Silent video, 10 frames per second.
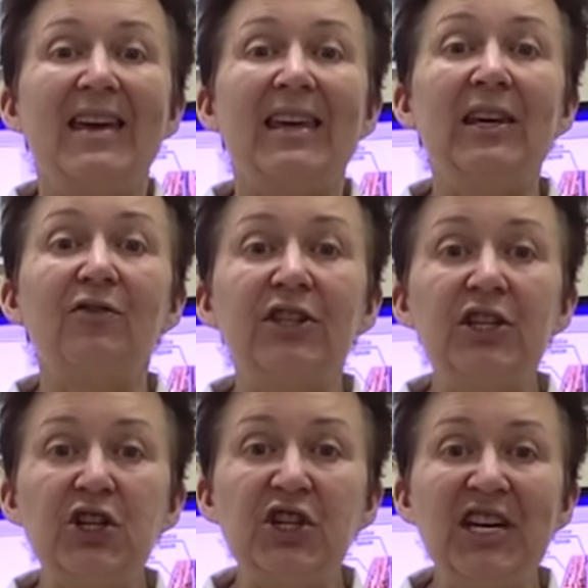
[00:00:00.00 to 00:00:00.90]
и в
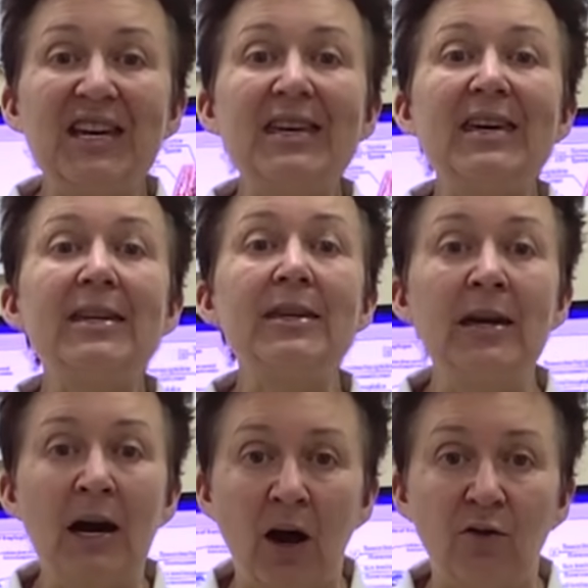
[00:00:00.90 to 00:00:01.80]
течение
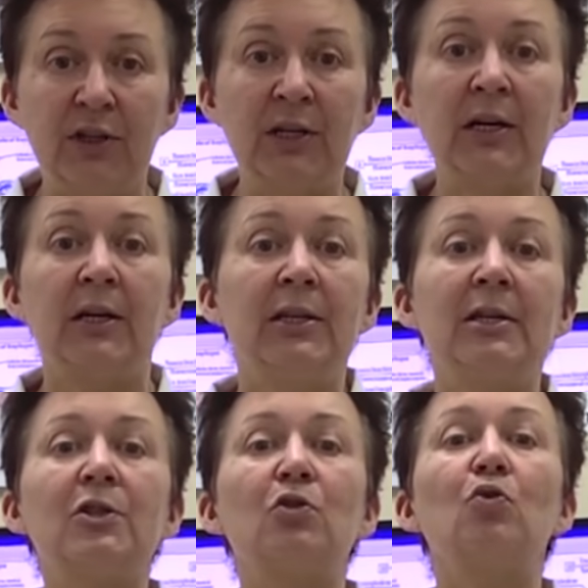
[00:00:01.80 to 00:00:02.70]
дня вы,
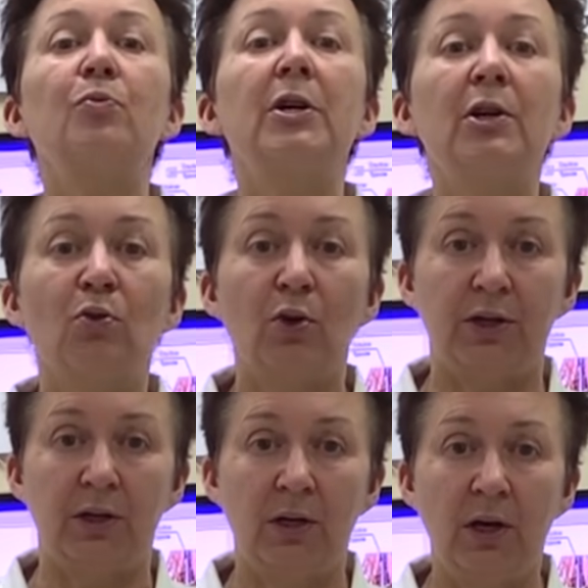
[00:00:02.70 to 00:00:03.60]
наконец, уберете